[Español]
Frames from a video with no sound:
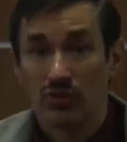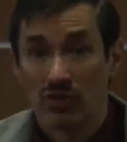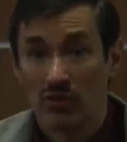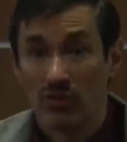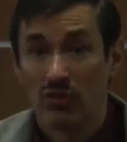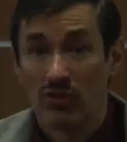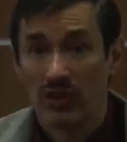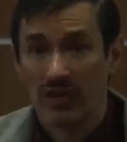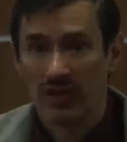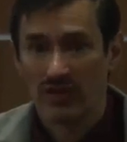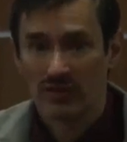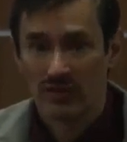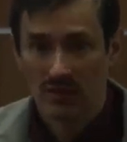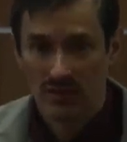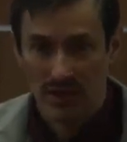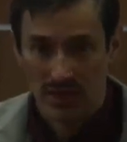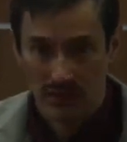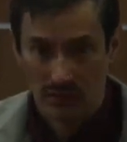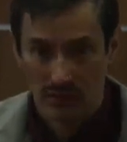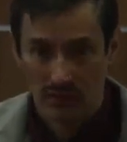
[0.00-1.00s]

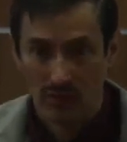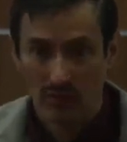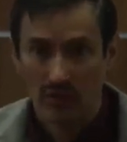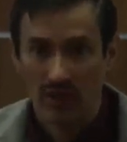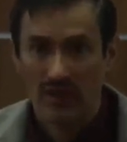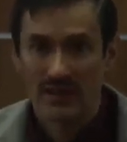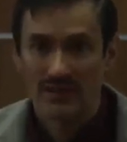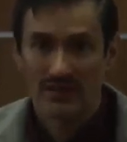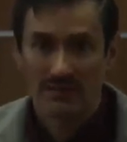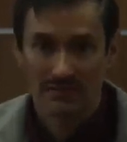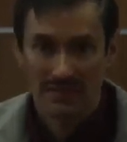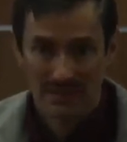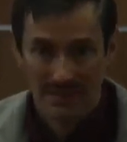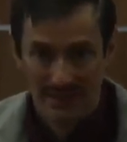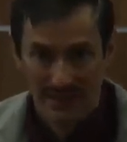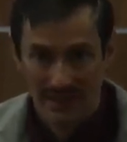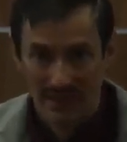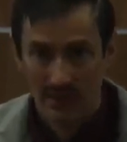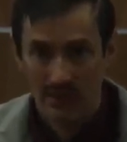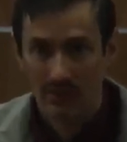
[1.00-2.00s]
consumidores, lectores,
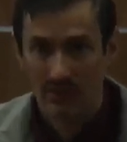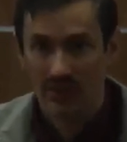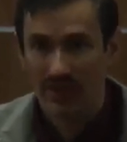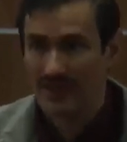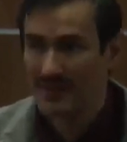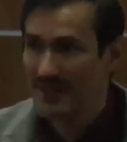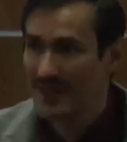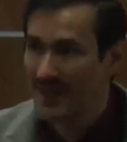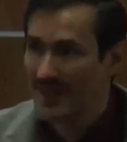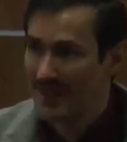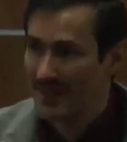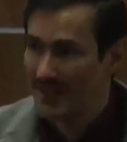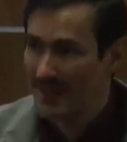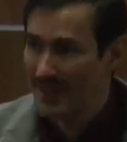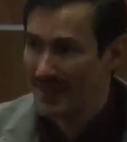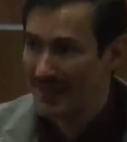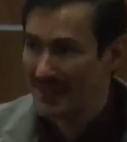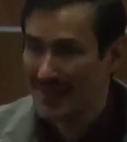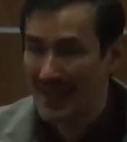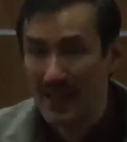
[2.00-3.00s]
investigadores
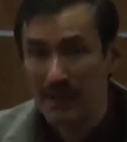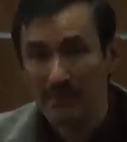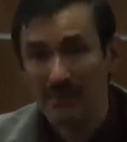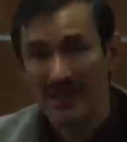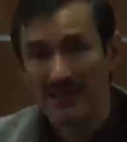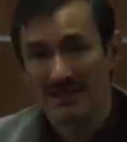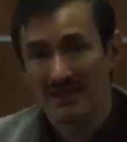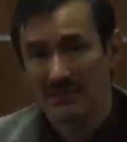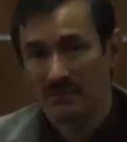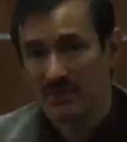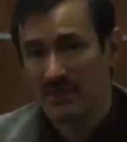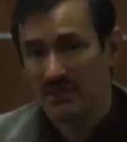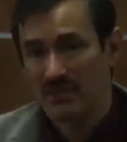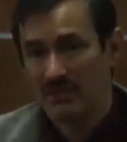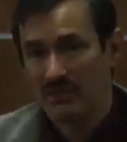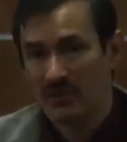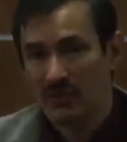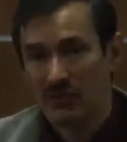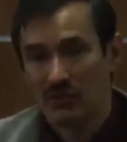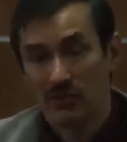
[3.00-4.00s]
de temas
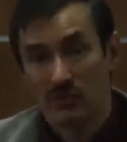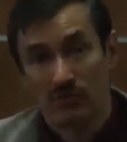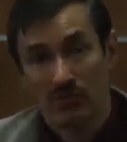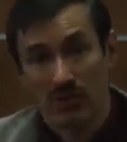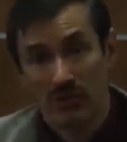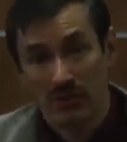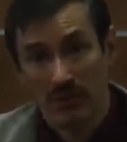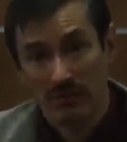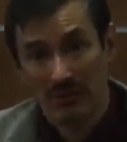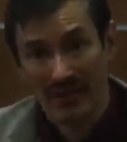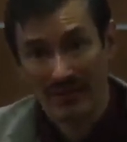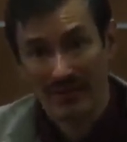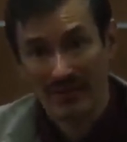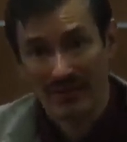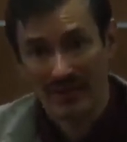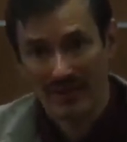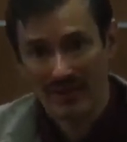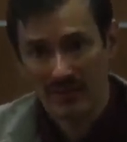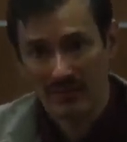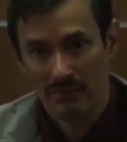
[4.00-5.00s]
específicos y
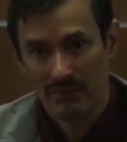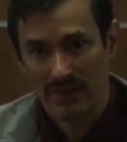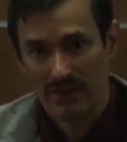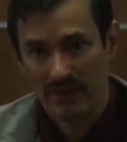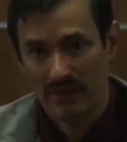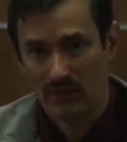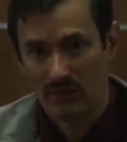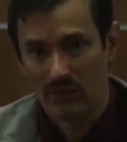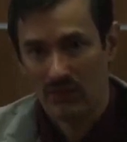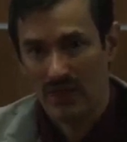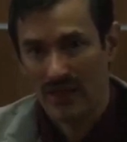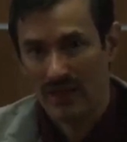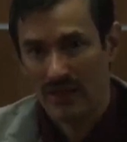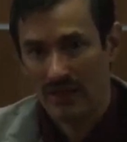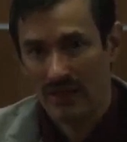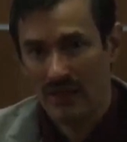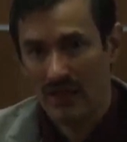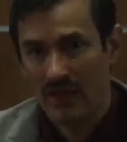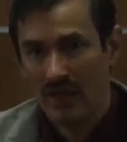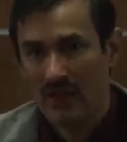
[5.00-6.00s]
problemáticas en
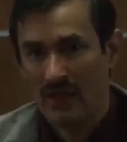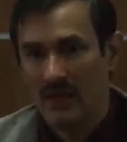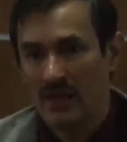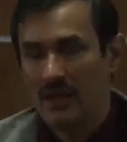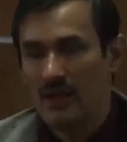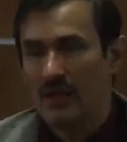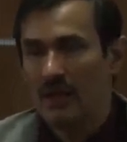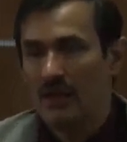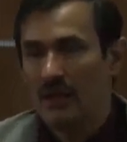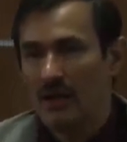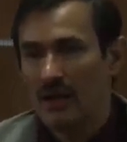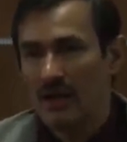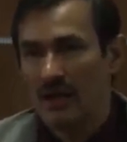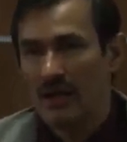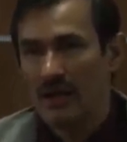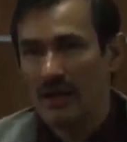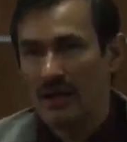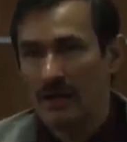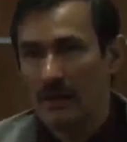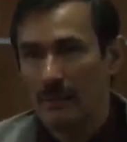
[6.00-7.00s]
particular.
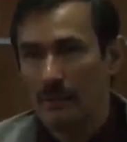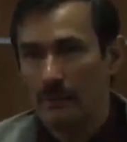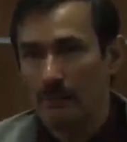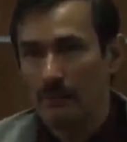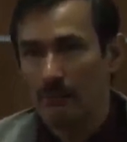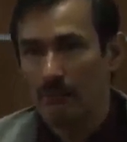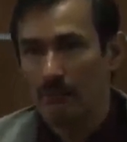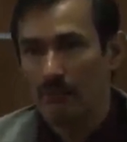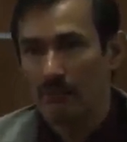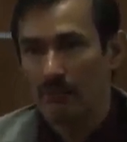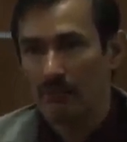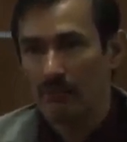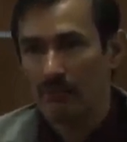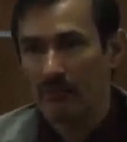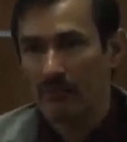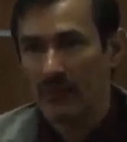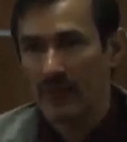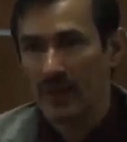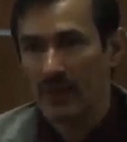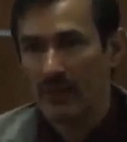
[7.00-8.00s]
Em,
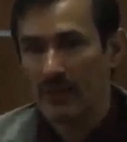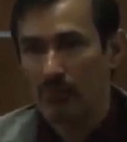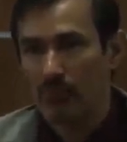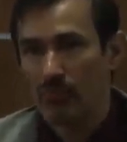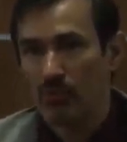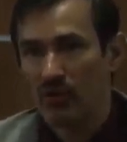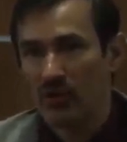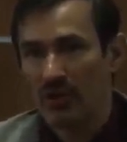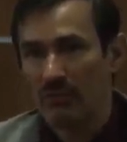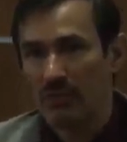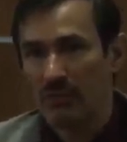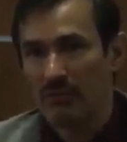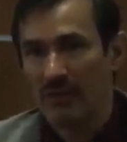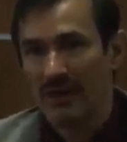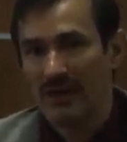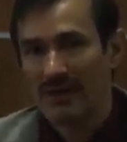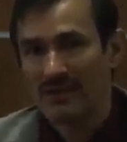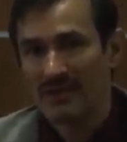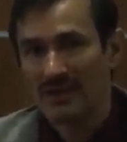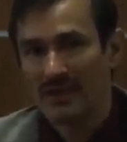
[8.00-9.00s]

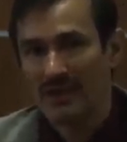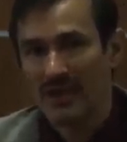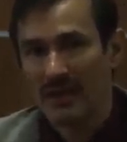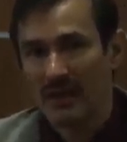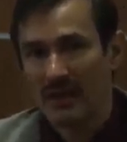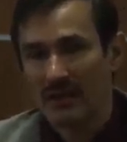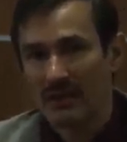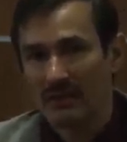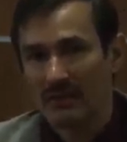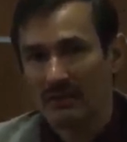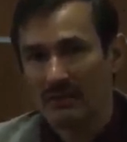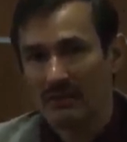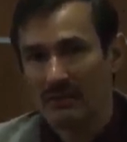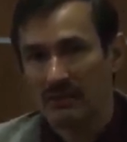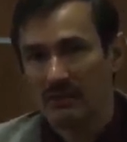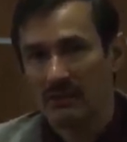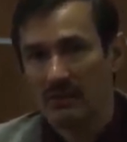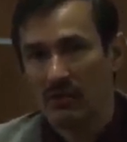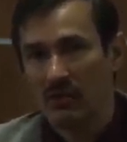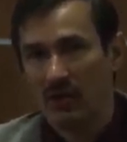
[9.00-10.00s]
porque me parece que
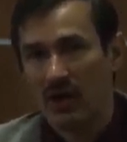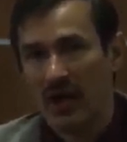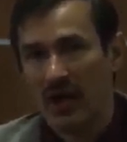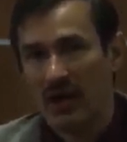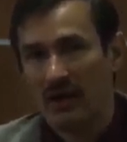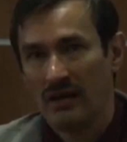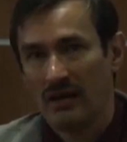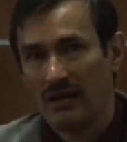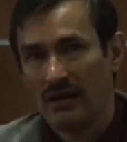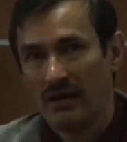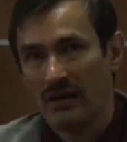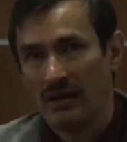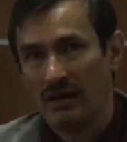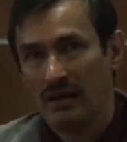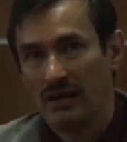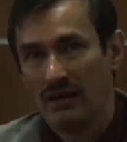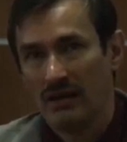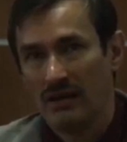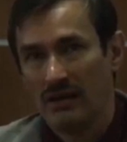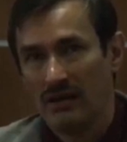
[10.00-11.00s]
lo que han
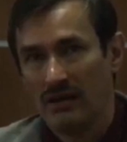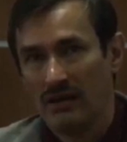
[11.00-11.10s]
